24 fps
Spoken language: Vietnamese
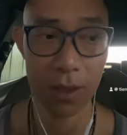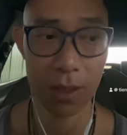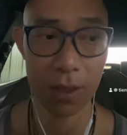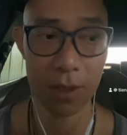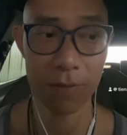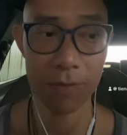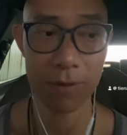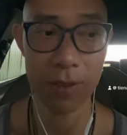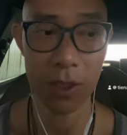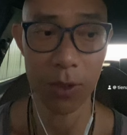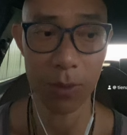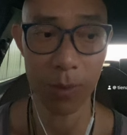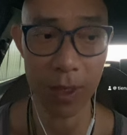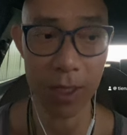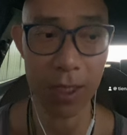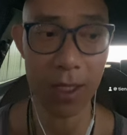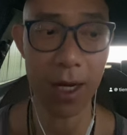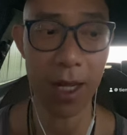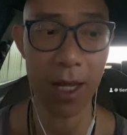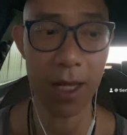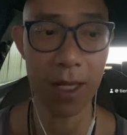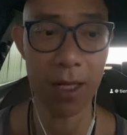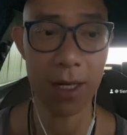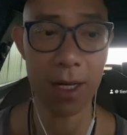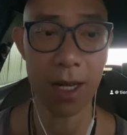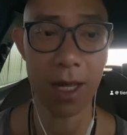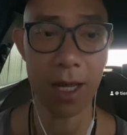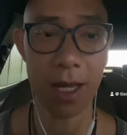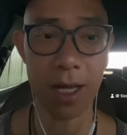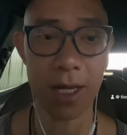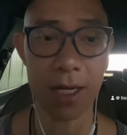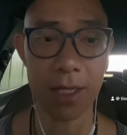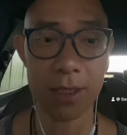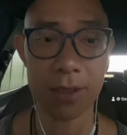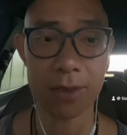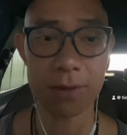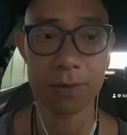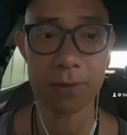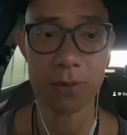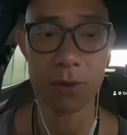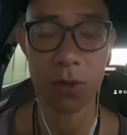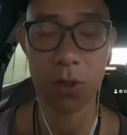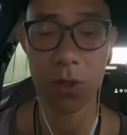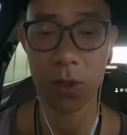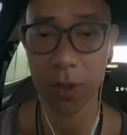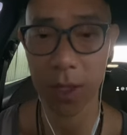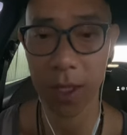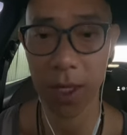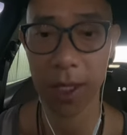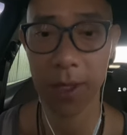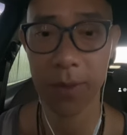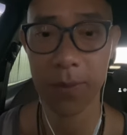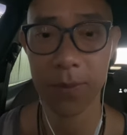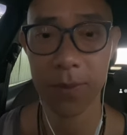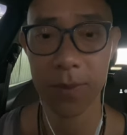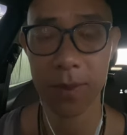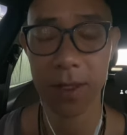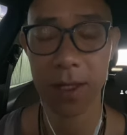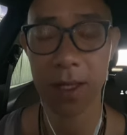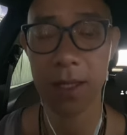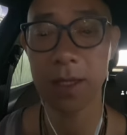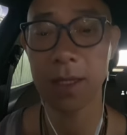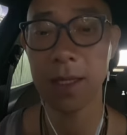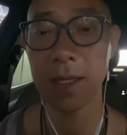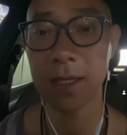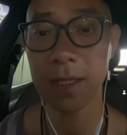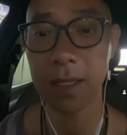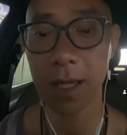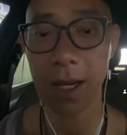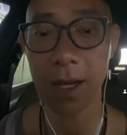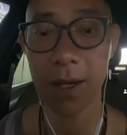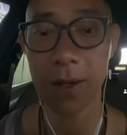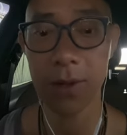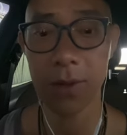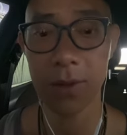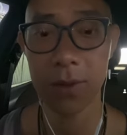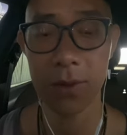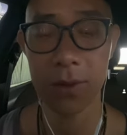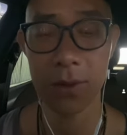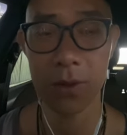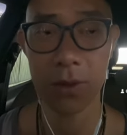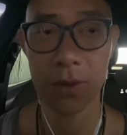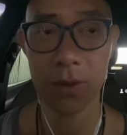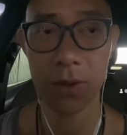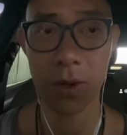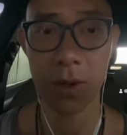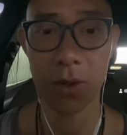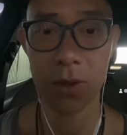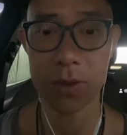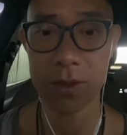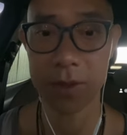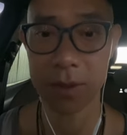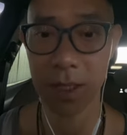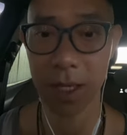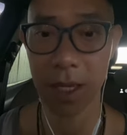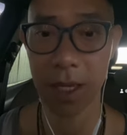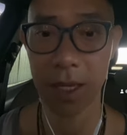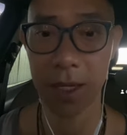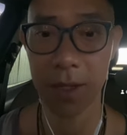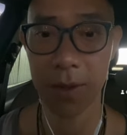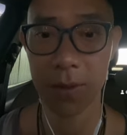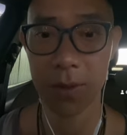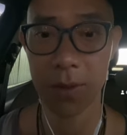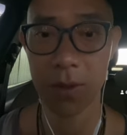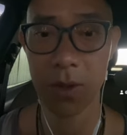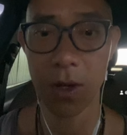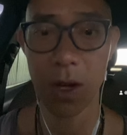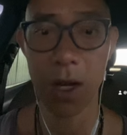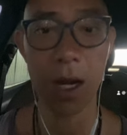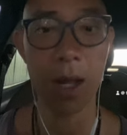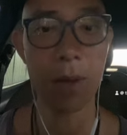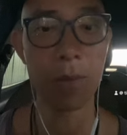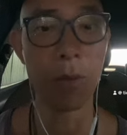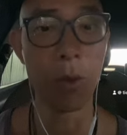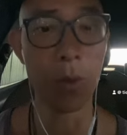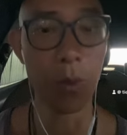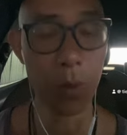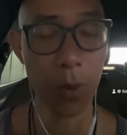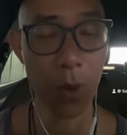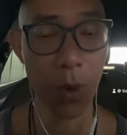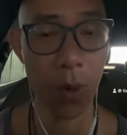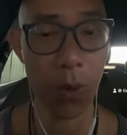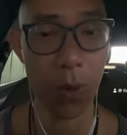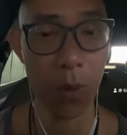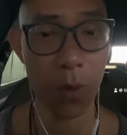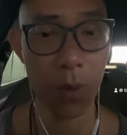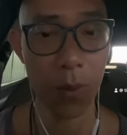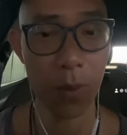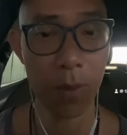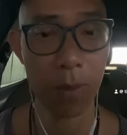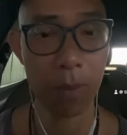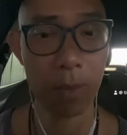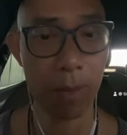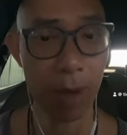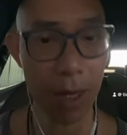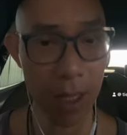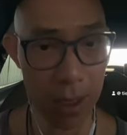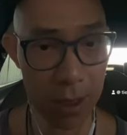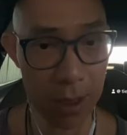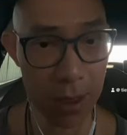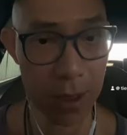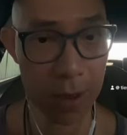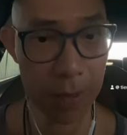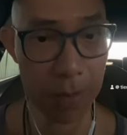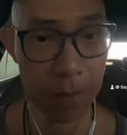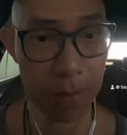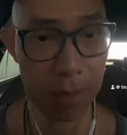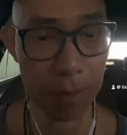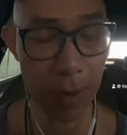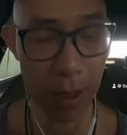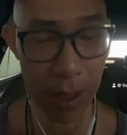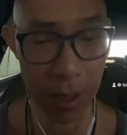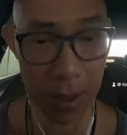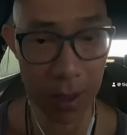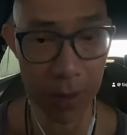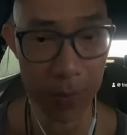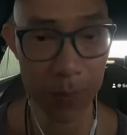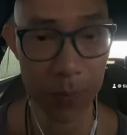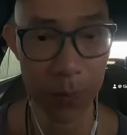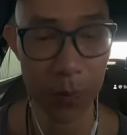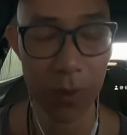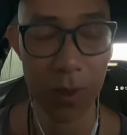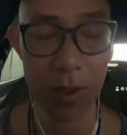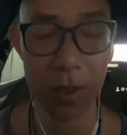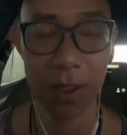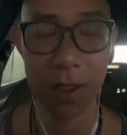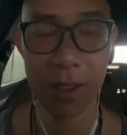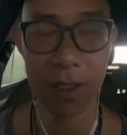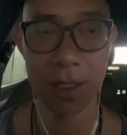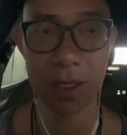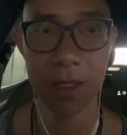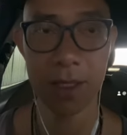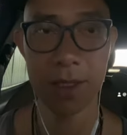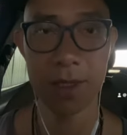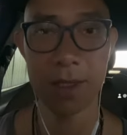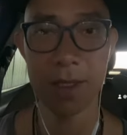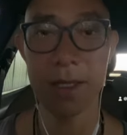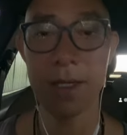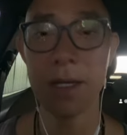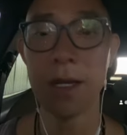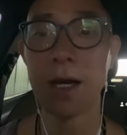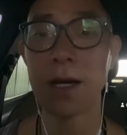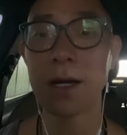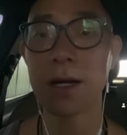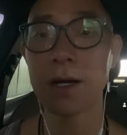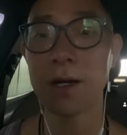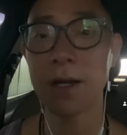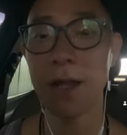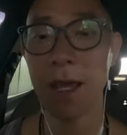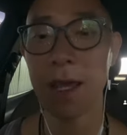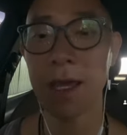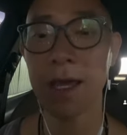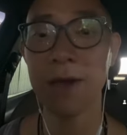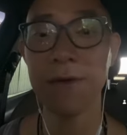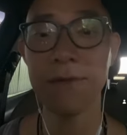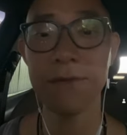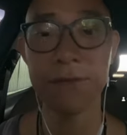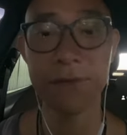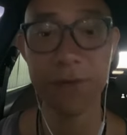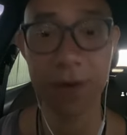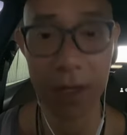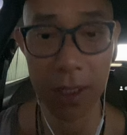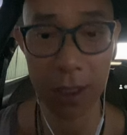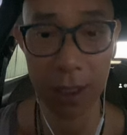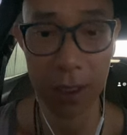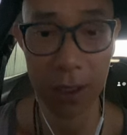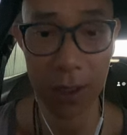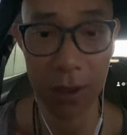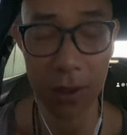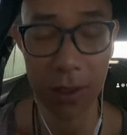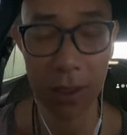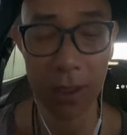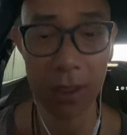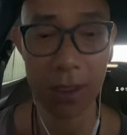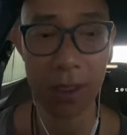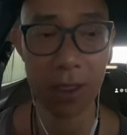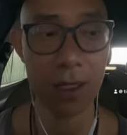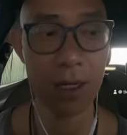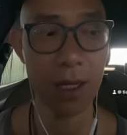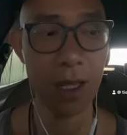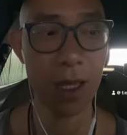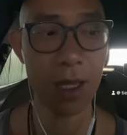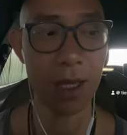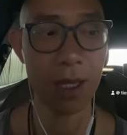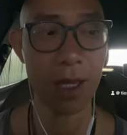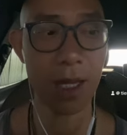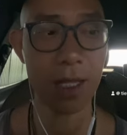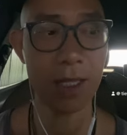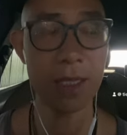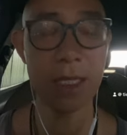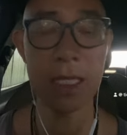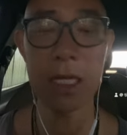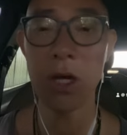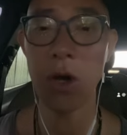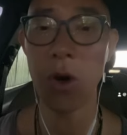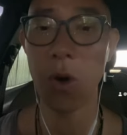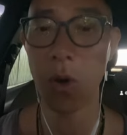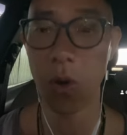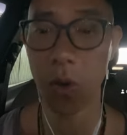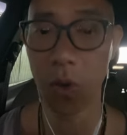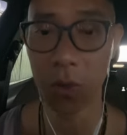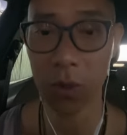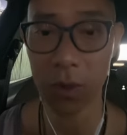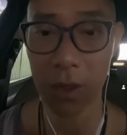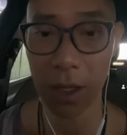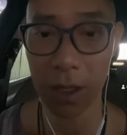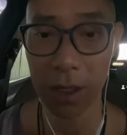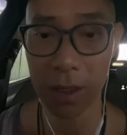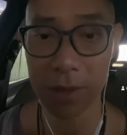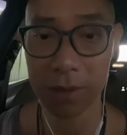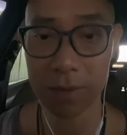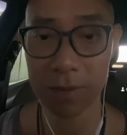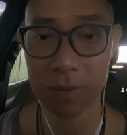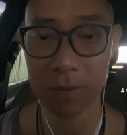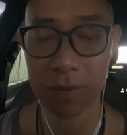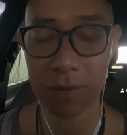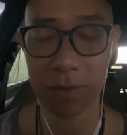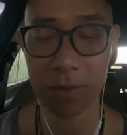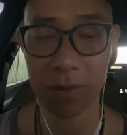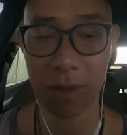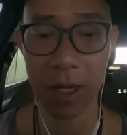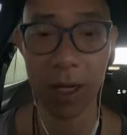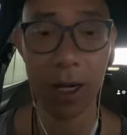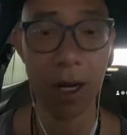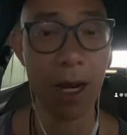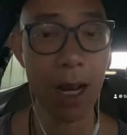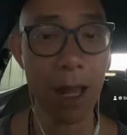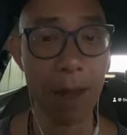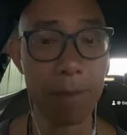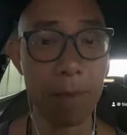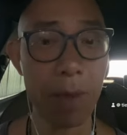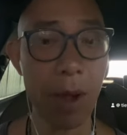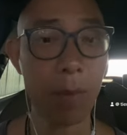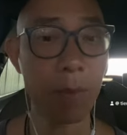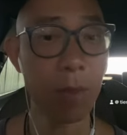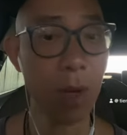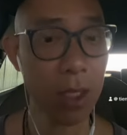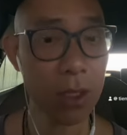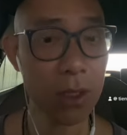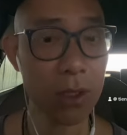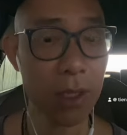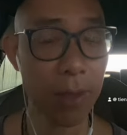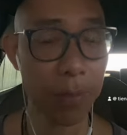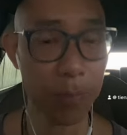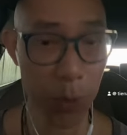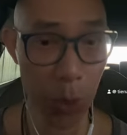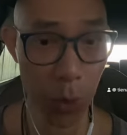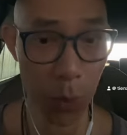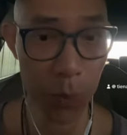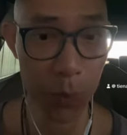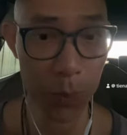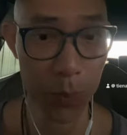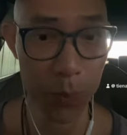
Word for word: và chuẩn bị tới đây là có thể cái chiến tranh nó sẽ gọi là bùng nổ mạnh hơn mạnh hơn thì đừng có để cái phớt đó đừng có để cái tiếng ồn đó mà nó làm bạn mất tập trung